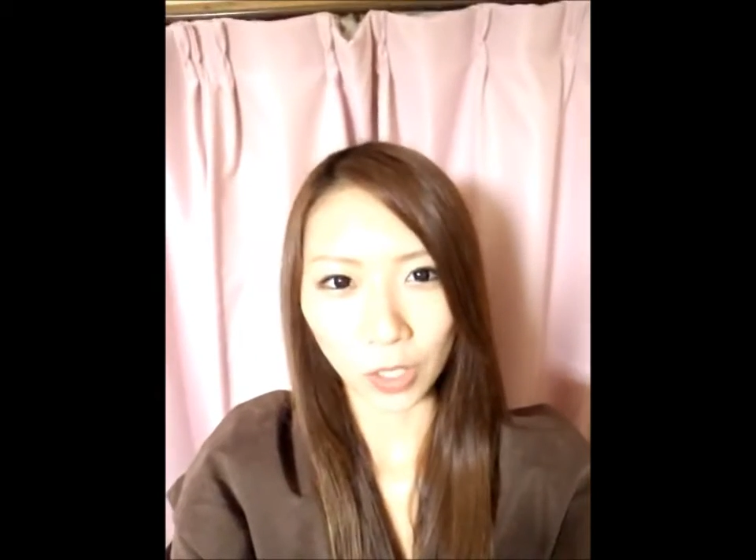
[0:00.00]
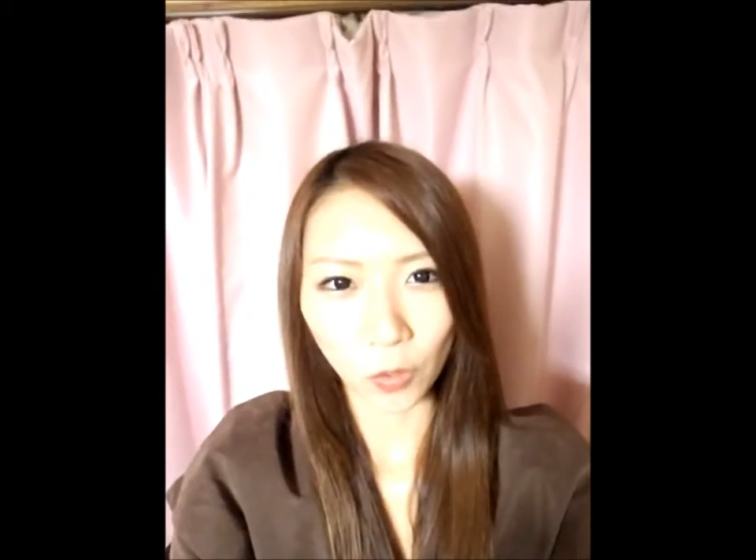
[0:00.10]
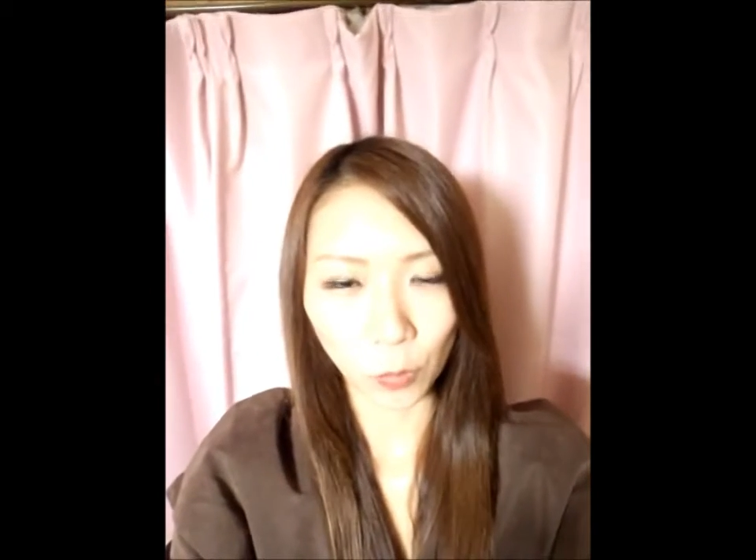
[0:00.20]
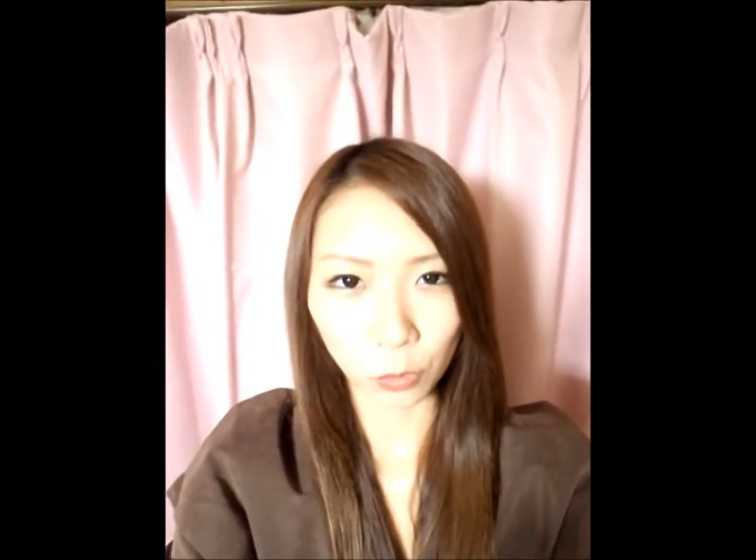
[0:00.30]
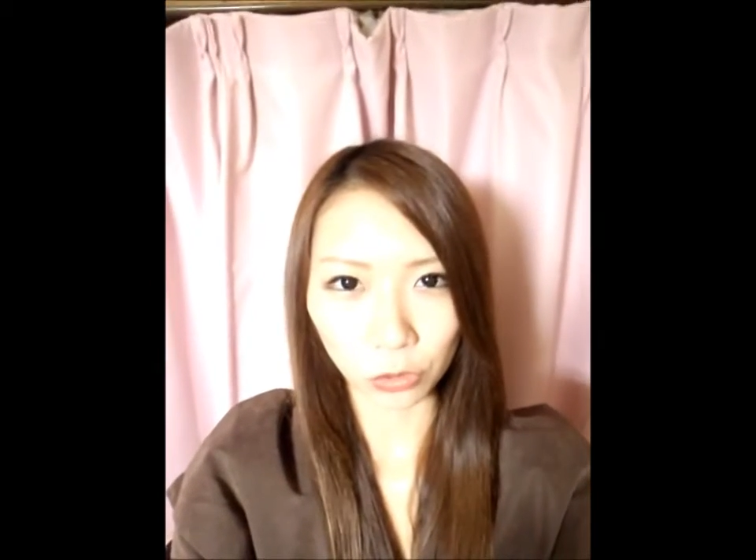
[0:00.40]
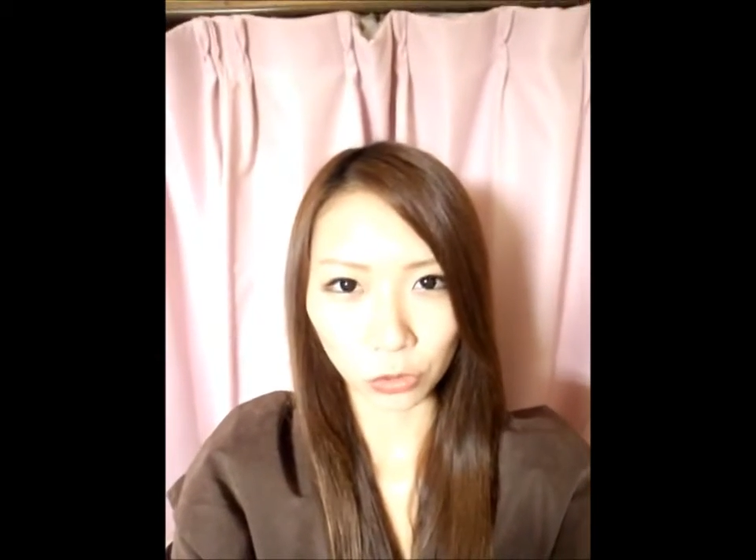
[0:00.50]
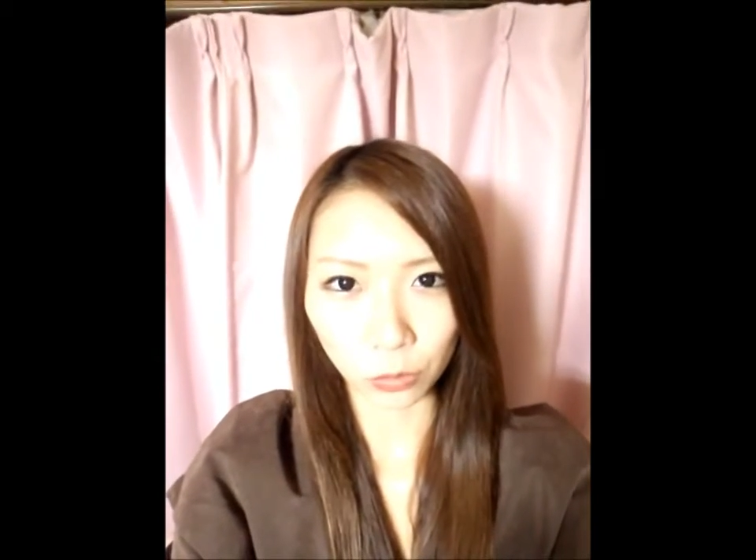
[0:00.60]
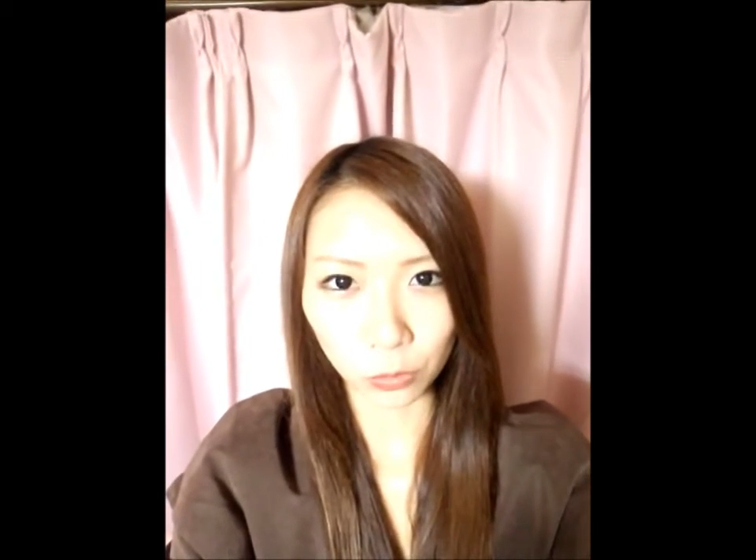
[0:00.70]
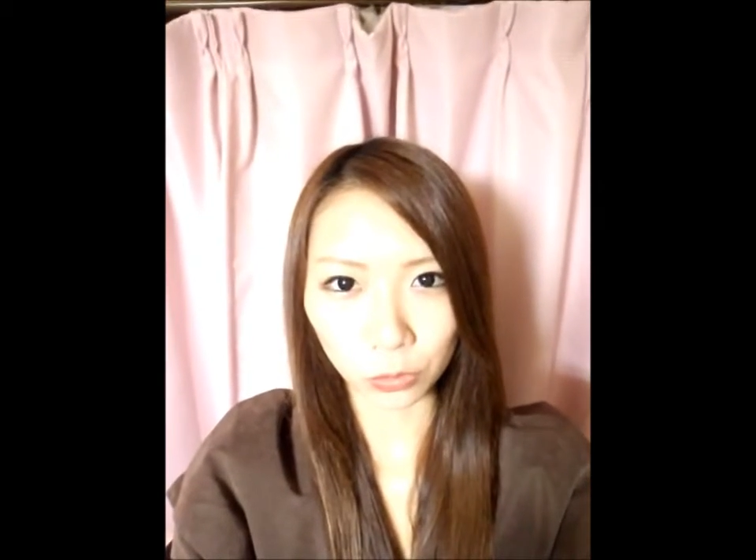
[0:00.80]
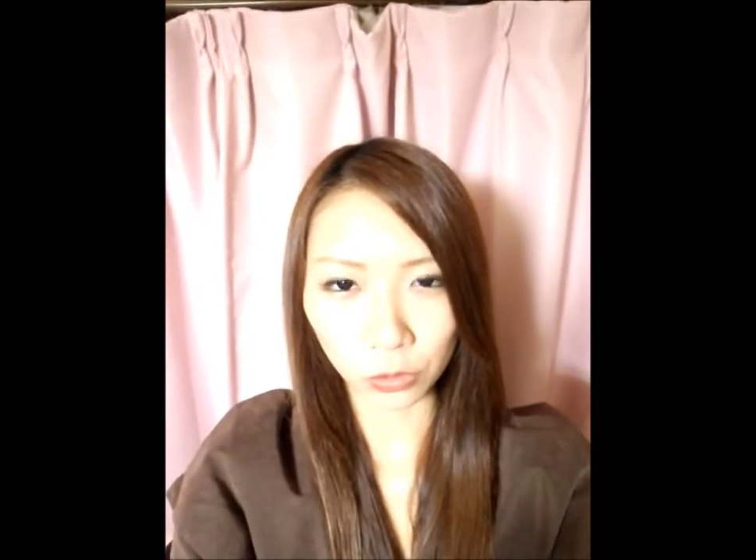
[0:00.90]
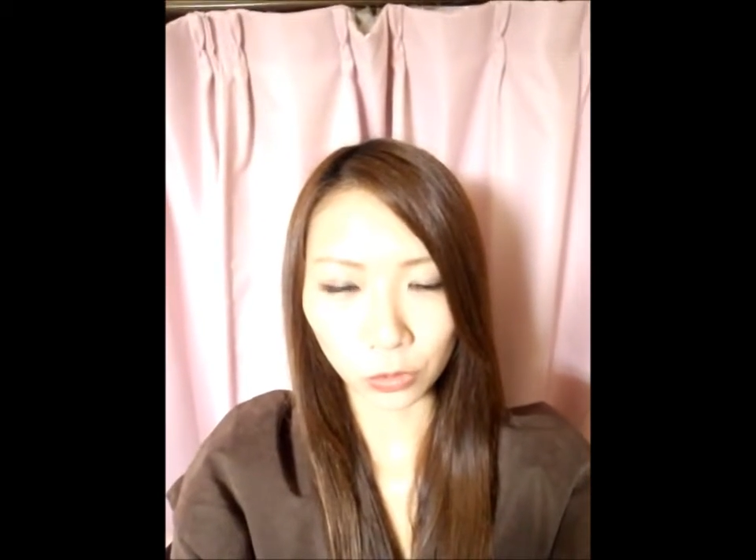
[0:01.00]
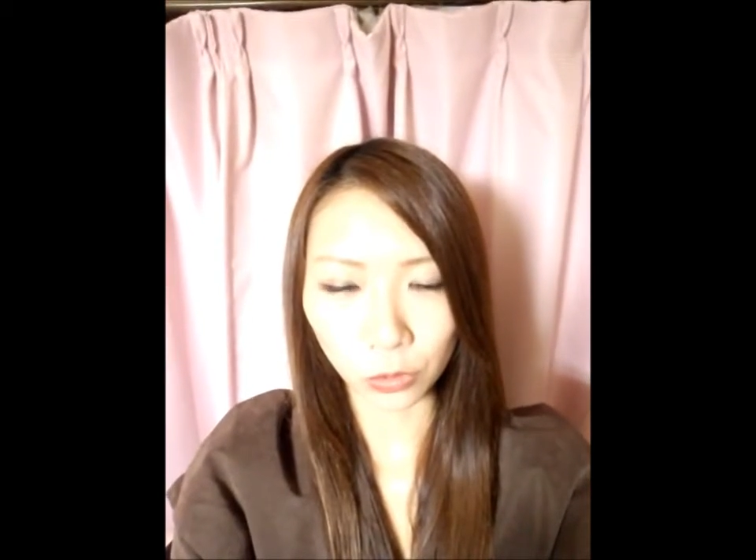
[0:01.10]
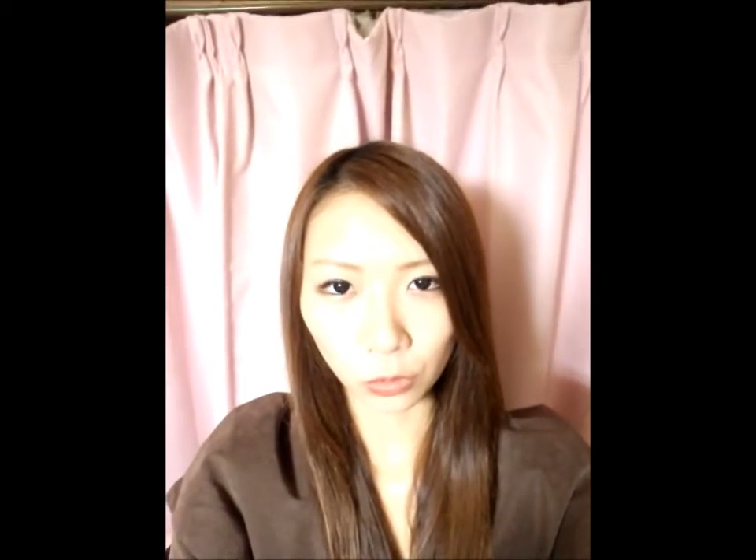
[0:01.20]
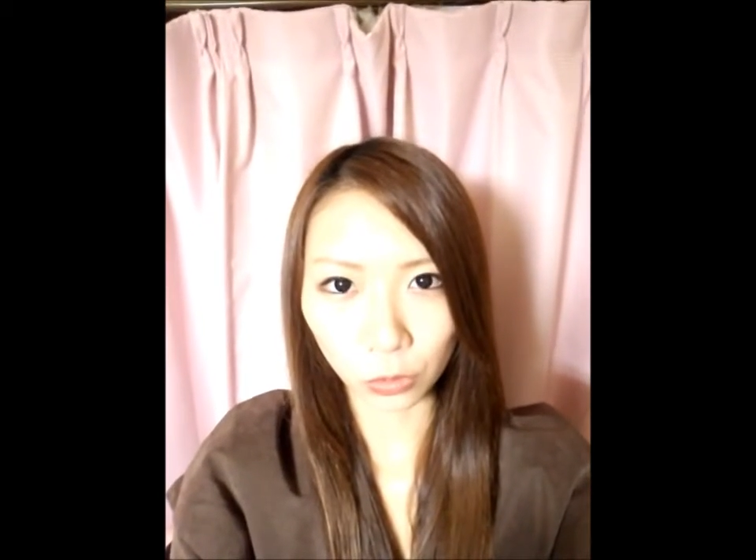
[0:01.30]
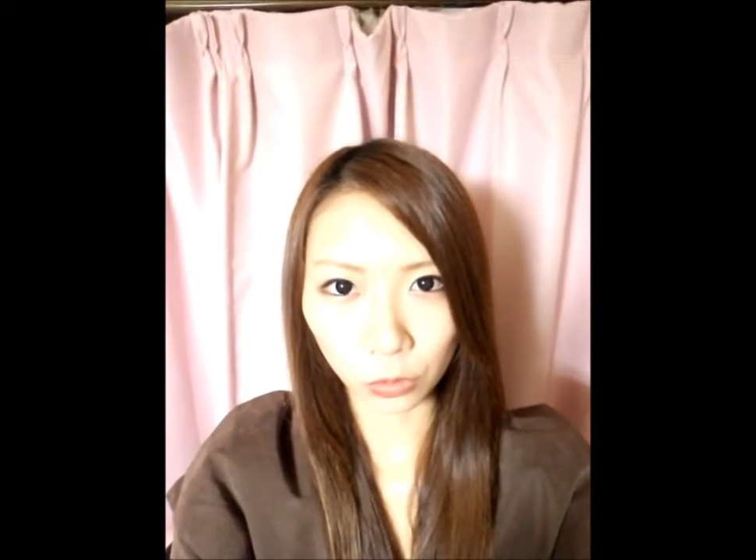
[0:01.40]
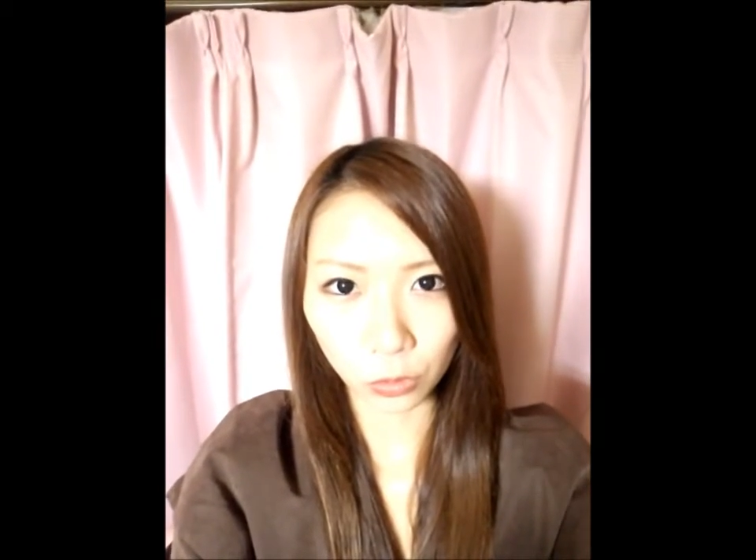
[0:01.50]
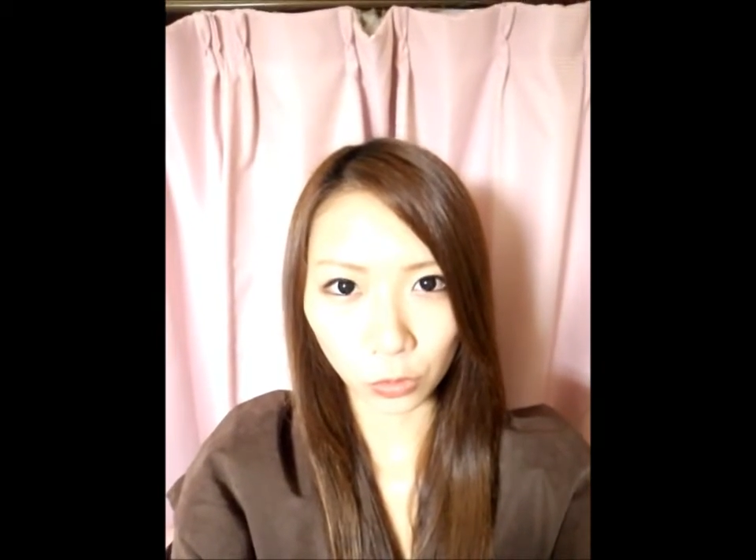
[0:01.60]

これはもともとどこ